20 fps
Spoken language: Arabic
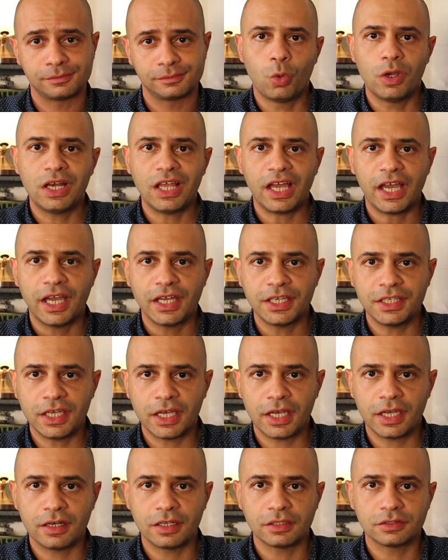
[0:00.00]

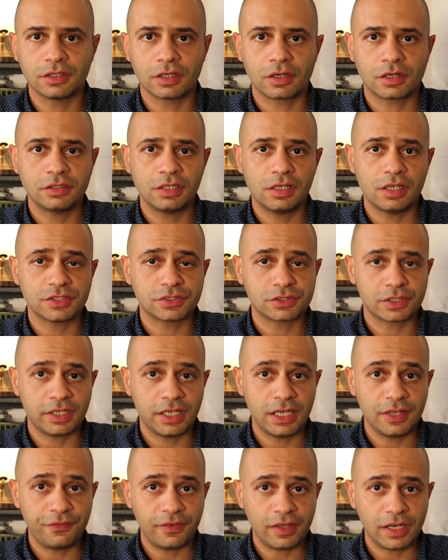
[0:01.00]
والحقيقه ان الطيران
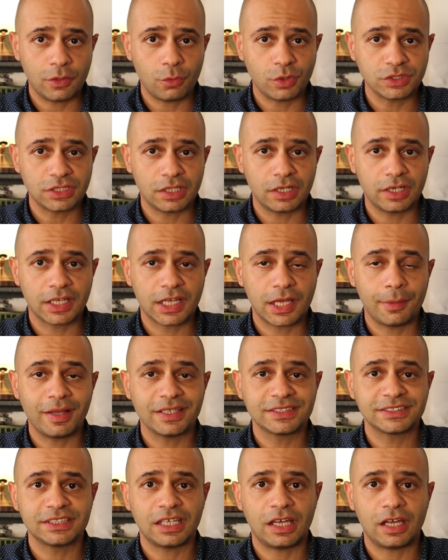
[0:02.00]
الاسرائيلي فعلا وصل
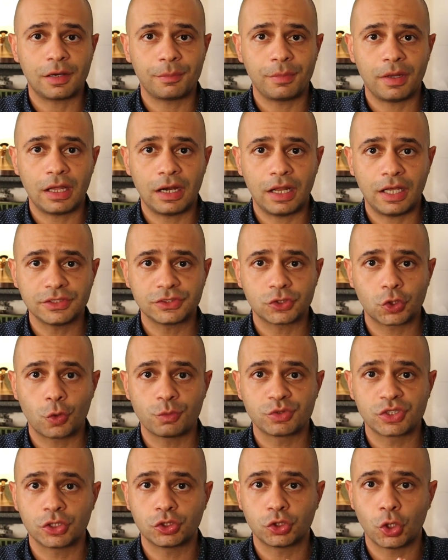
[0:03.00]
للجبهه الساعه 4 العصر
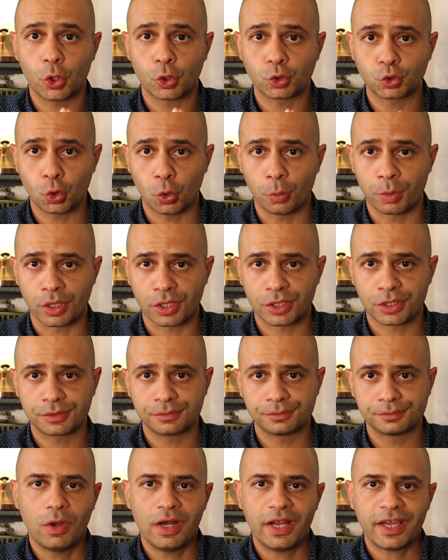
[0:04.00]
يوم 6 اكتوبر
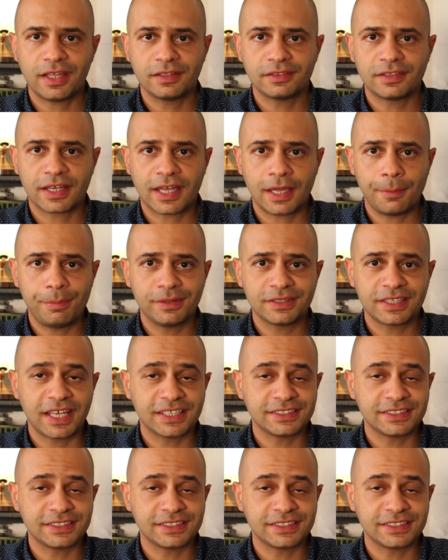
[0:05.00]
ولكن تكبد